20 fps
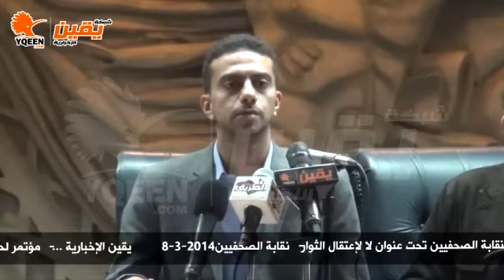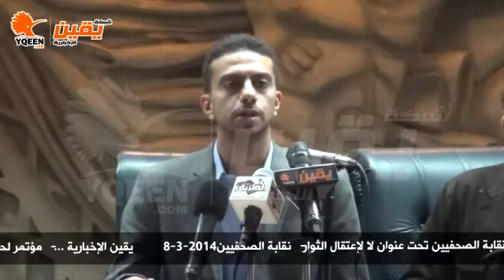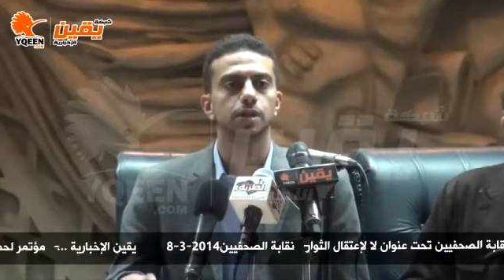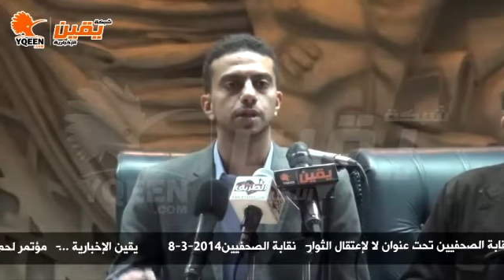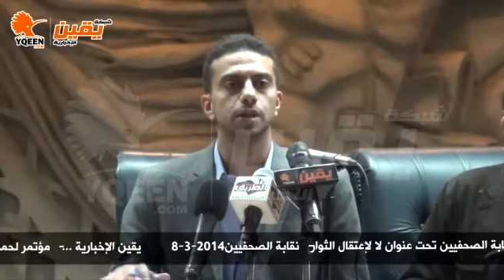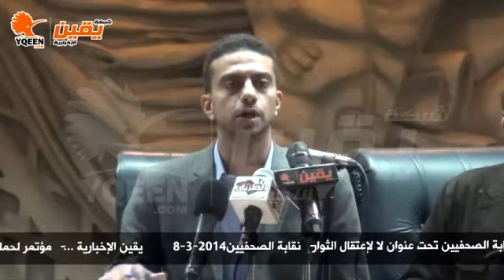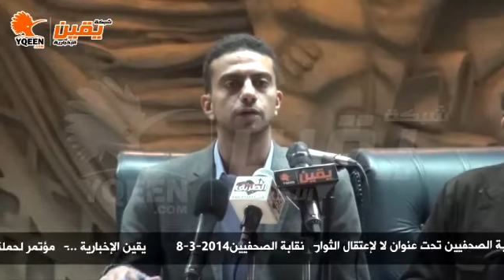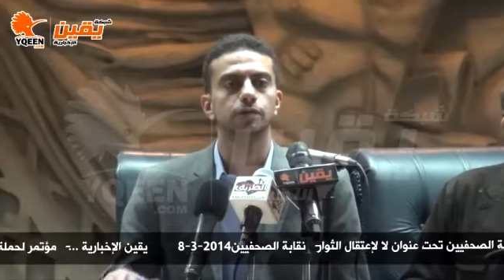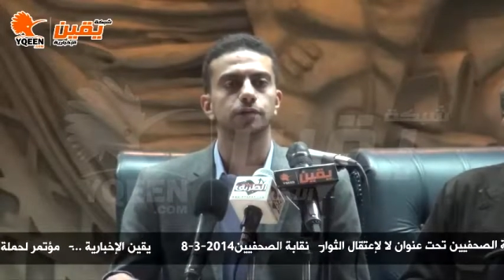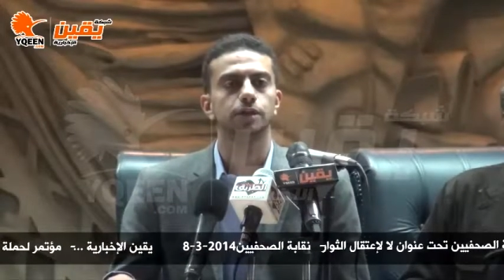
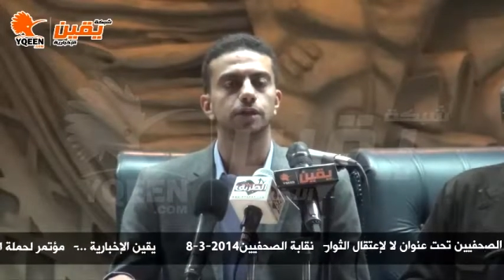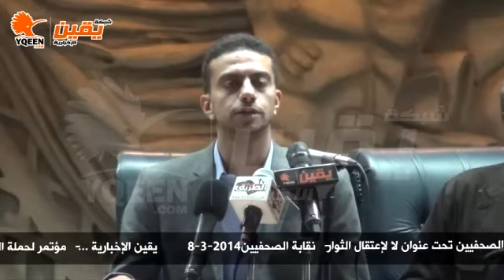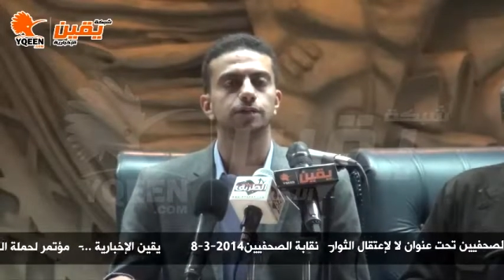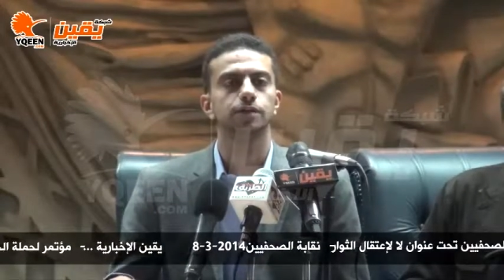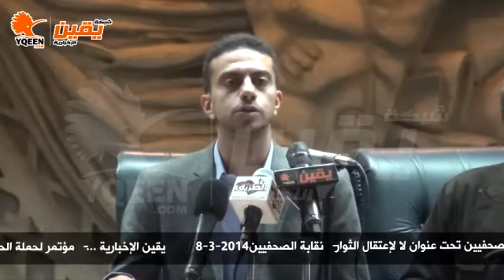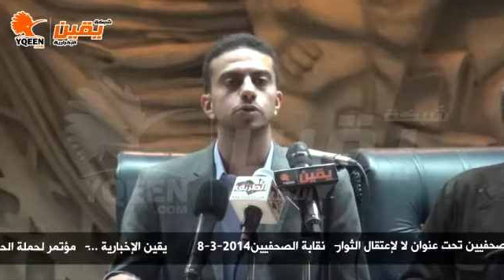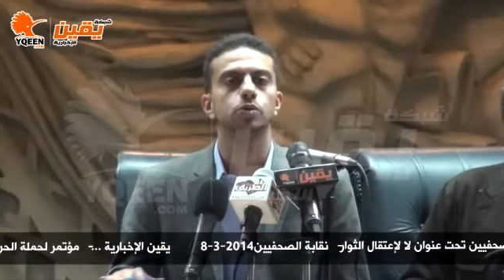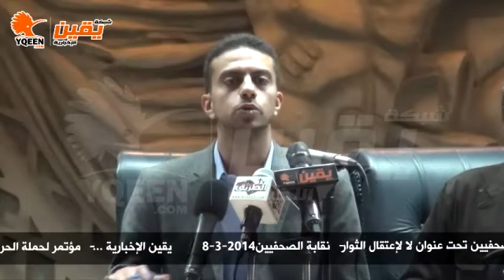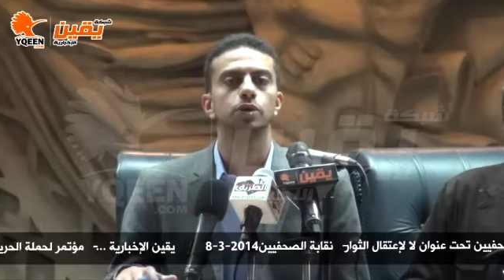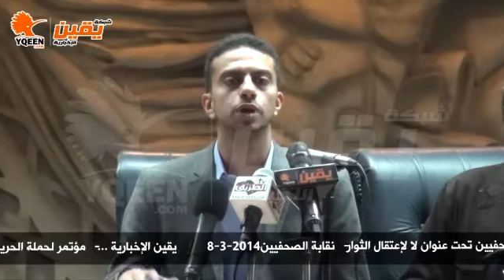بيطلعوا في
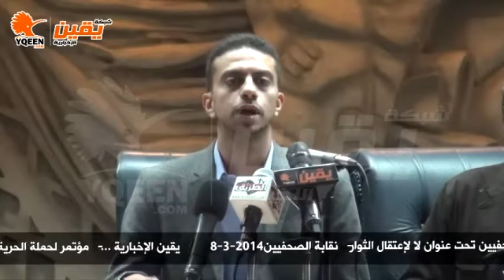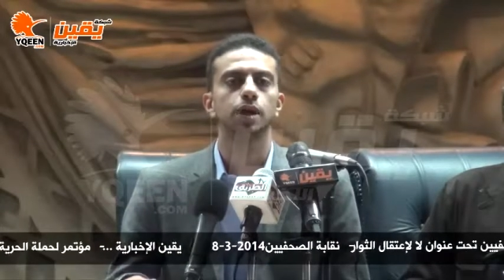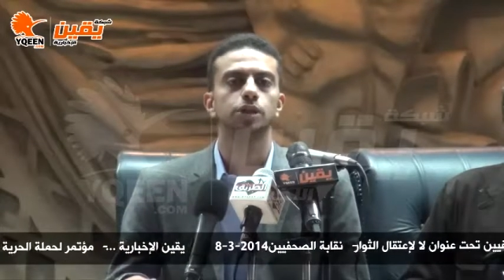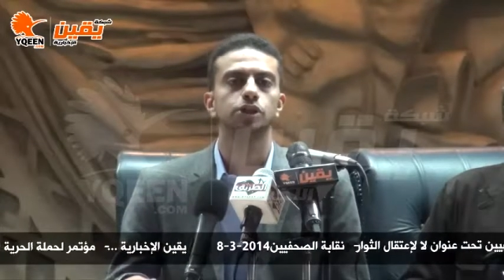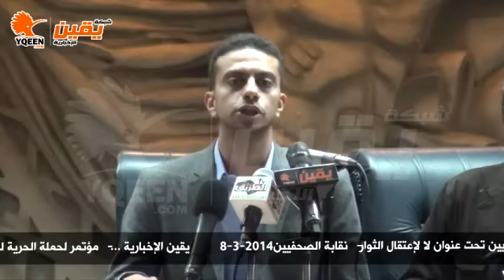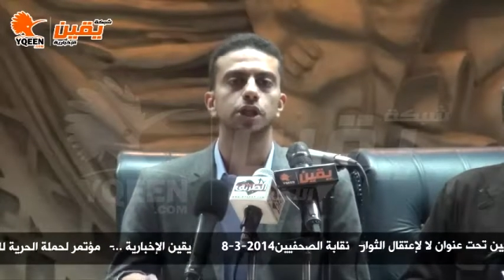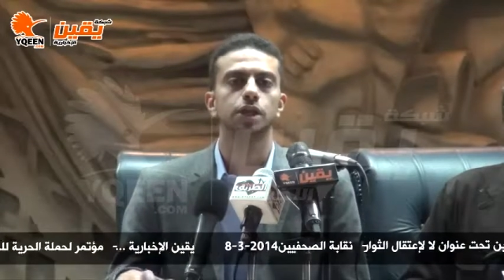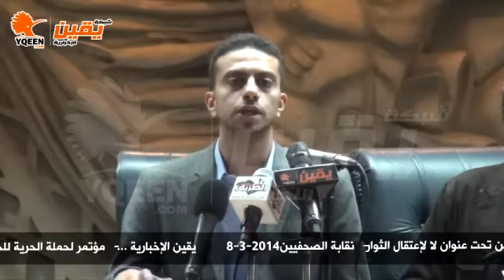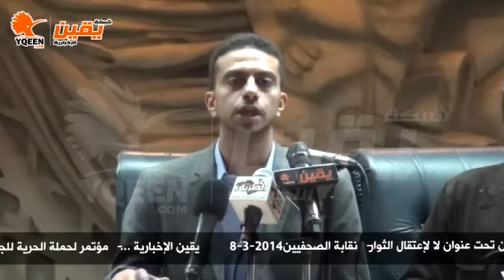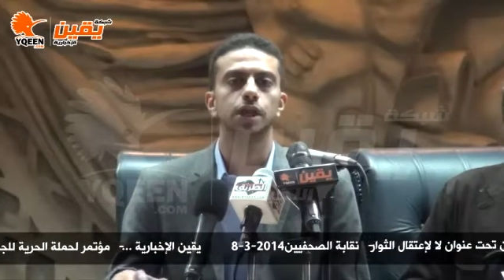التلفزيون
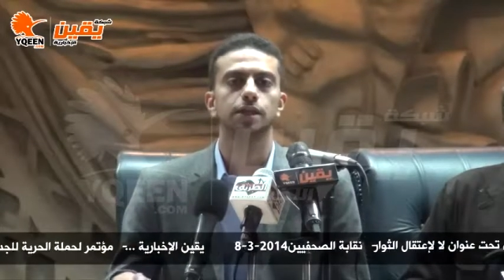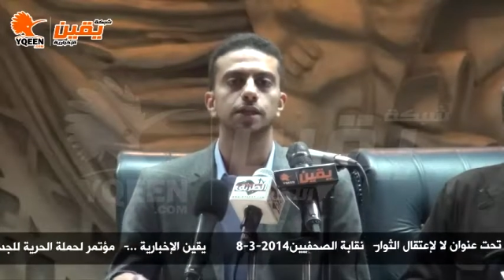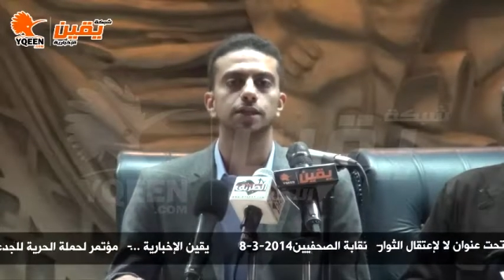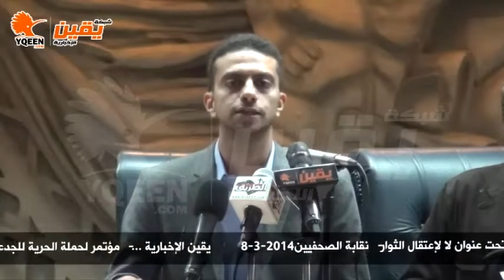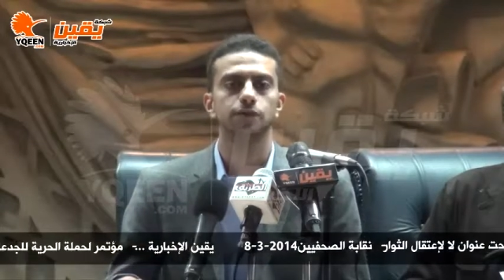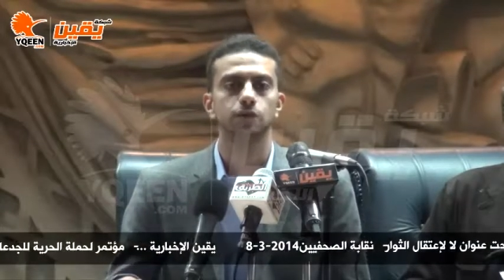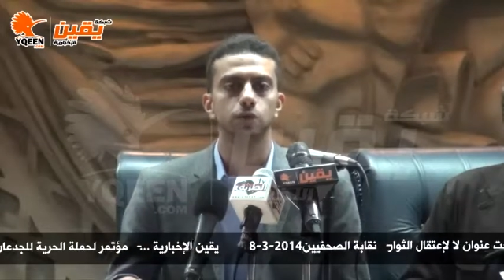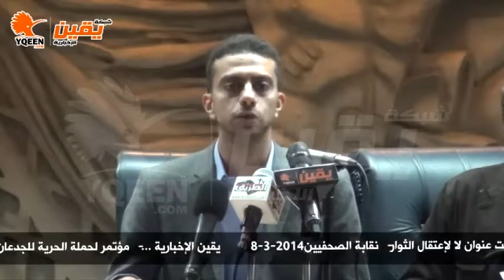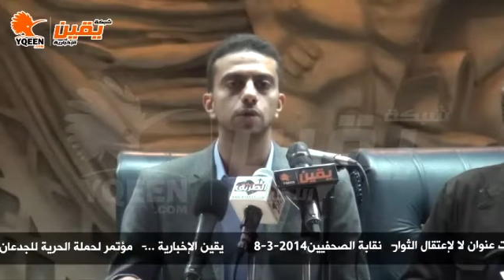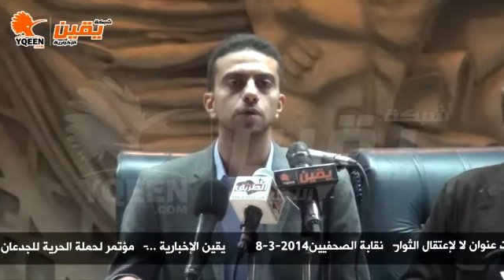علشان
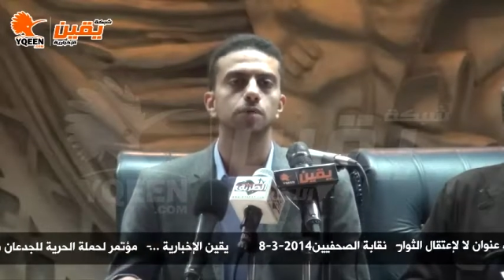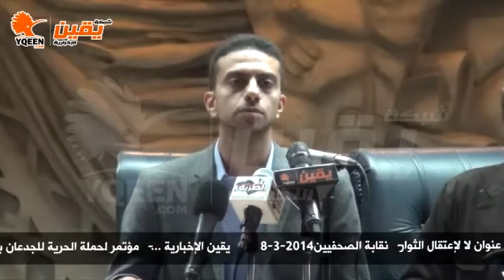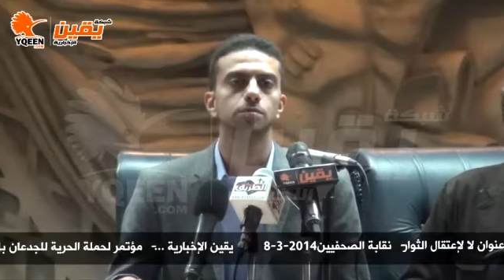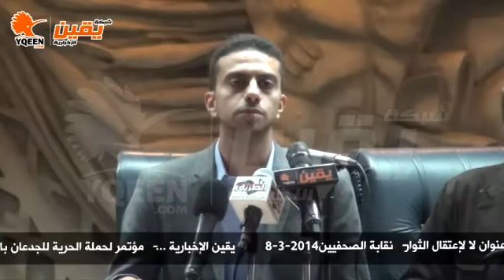يحتفلوا